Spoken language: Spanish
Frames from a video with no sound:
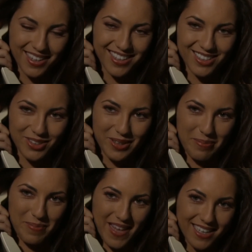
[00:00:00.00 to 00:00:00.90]
Yo
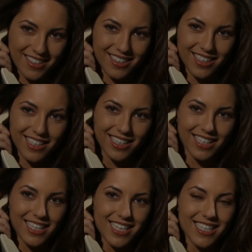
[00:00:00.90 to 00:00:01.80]
también.
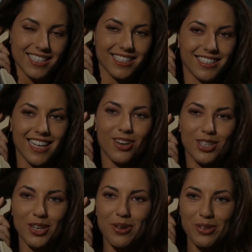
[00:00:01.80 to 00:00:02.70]
Ya lo
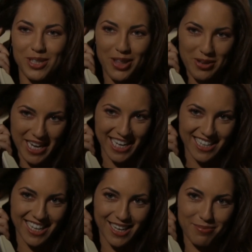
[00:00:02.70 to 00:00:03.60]
tengo anotado en la
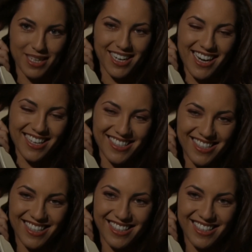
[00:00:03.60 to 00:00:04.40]
agenda que me regalaste.